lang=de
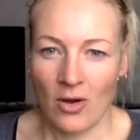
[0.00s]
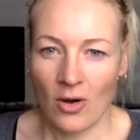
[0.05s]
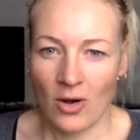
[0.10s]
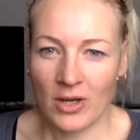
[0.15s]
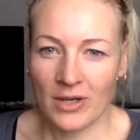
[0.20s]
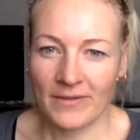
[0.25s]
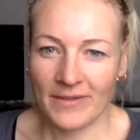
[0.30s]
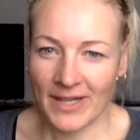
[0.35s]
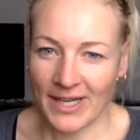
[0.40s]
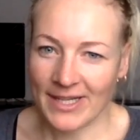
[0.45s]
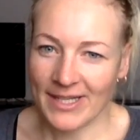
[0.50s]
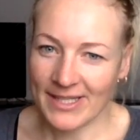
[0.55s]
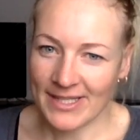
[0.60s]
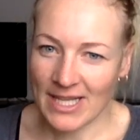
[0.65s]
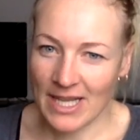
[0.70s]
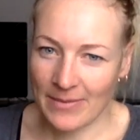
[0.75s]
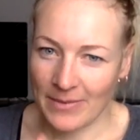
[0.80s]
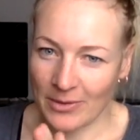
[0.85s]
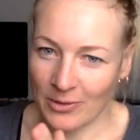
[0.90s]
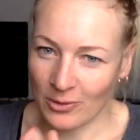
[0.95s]
Und wieder
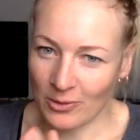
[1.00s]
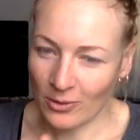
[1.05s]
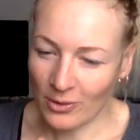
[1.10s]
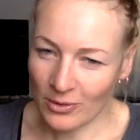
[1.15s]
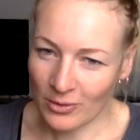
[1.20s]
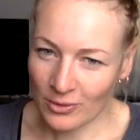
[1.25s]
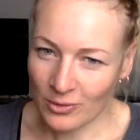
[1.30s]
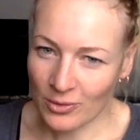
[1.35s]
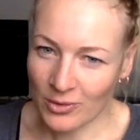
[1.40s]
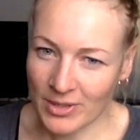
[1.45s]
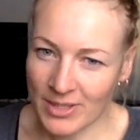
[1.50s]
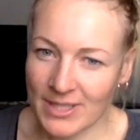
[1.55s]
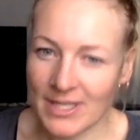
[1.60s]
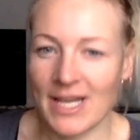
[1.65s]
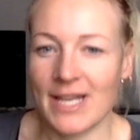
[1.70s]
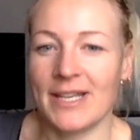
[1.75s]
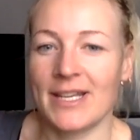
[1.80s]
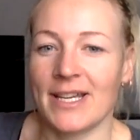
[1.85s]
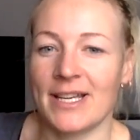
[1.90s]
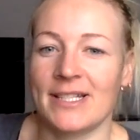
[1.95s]
dasselbe in grün, Schuss,
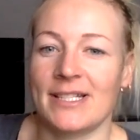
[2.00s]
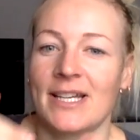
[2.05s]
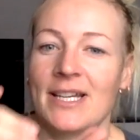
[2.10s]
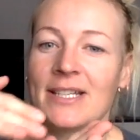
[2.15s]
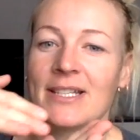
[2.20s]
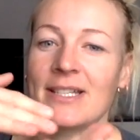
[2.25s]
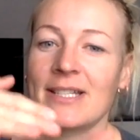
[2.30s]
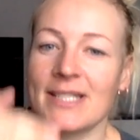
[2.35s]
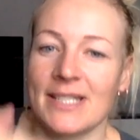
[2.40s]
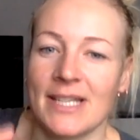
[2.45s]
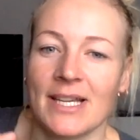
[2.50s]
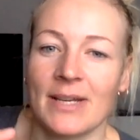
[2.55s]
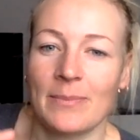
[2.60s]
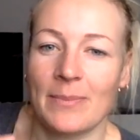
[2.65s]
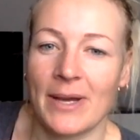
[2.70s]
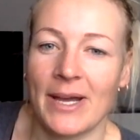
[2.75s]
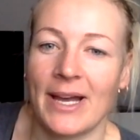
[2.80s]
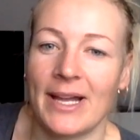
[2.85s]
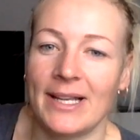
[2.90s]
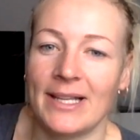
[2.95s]
andere Seite, zack,
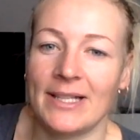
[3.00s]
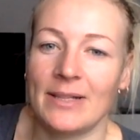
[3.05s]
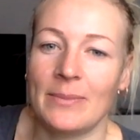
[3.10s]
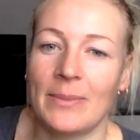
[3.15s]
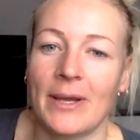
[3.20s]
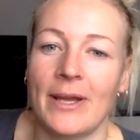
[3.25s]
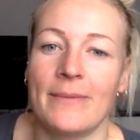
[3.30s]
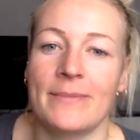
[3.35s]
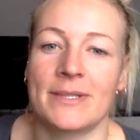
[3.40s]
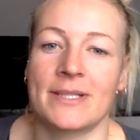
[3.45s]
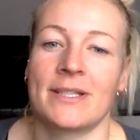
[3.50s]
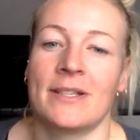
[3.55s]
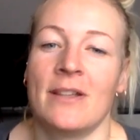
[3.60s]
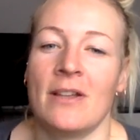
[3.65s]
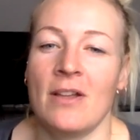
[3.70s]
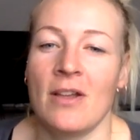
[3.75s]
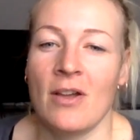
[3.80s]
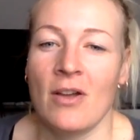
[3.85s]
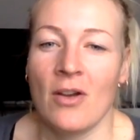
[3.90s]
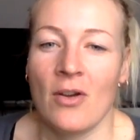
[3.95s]
parallel bremsen.
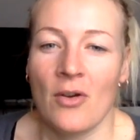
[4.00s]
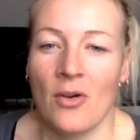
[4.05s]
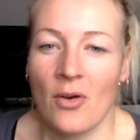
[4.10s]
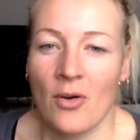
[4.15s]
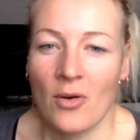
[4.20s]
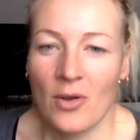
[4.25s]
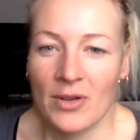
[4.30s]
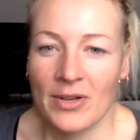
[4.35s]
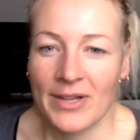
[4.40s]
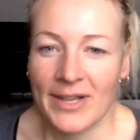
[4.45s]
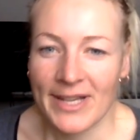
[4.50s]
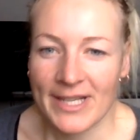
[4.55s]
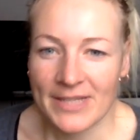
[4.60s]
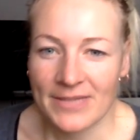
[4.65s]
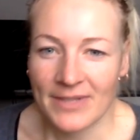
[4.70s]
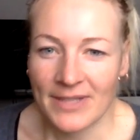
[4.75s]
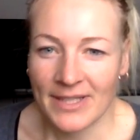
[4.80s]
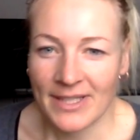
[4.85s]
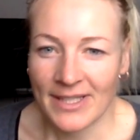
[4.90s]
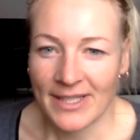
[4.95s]
Und erst
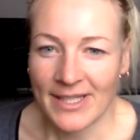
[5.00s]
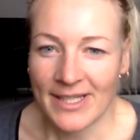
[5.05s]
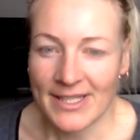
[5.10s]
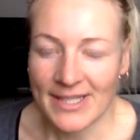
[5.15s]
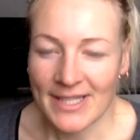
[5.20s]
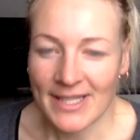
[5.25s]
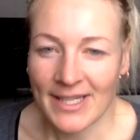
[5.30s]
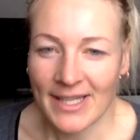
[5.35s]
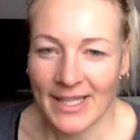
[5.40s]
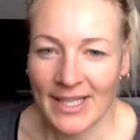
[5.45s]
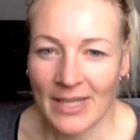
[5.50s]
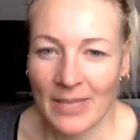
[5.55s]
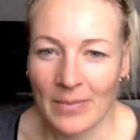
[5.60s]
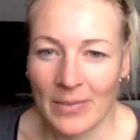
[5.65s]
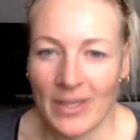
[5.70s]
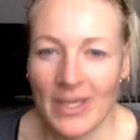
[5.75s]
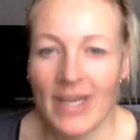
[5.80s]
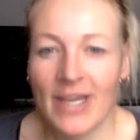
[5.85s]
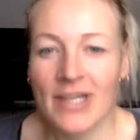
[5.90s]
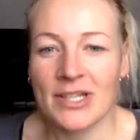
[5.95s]
wenn ihr das dann richtig
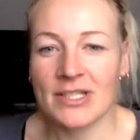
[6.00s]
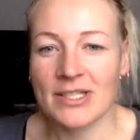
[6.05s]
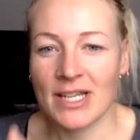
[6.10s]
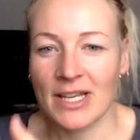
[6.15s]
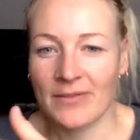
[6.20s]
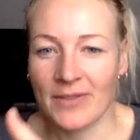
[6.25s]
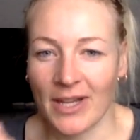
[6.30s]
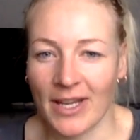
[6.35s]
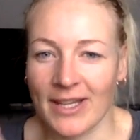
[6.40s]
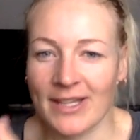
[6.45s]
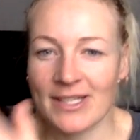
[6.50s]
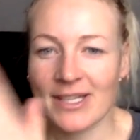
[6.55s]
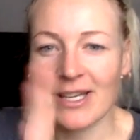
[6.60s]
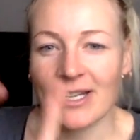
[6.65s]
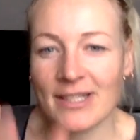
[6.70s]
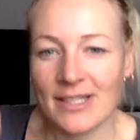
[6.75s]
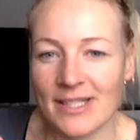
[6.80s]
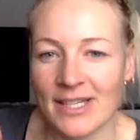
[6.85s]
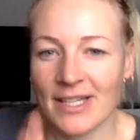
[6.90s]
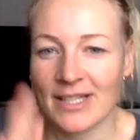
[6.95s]
beherrscht, dann wirklich
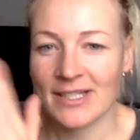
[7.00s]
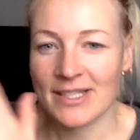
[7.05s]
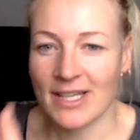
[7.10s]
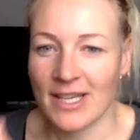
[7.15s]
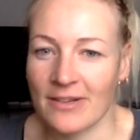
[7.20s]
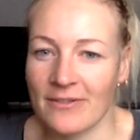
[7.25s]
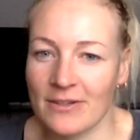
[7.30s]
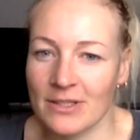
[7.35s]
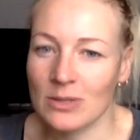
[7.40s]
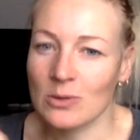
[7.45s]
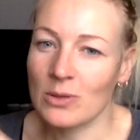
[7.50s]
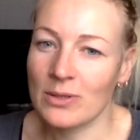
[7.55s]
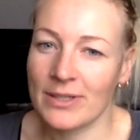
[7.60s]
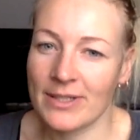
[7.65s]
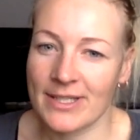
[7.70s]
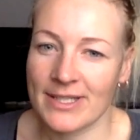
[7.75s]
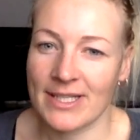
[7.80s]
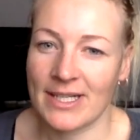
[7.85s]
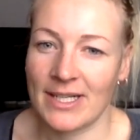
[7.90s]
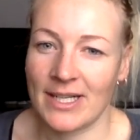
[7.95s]
zack, zack, zack, versuchen
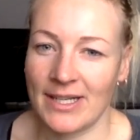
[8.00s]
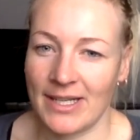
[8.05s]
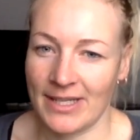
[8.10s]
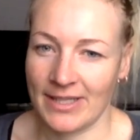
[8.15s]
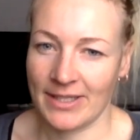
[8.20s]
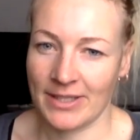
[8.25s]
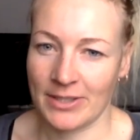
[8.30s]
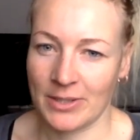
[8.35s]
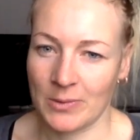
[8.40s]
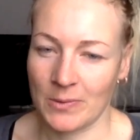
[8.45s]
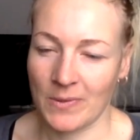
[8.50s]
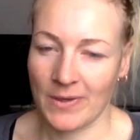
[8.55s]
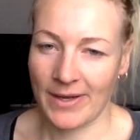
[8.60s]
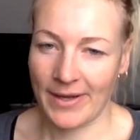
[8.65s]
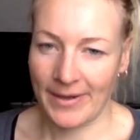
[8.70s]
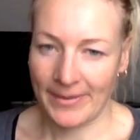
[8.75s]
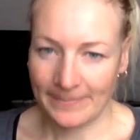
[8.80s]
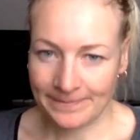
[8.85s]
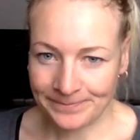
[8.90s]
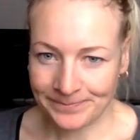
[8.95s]
das aneinander zu
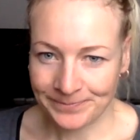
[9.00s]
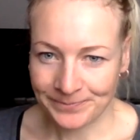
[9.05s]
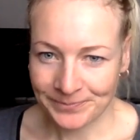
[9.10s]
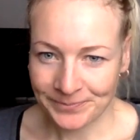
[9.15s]
reihen.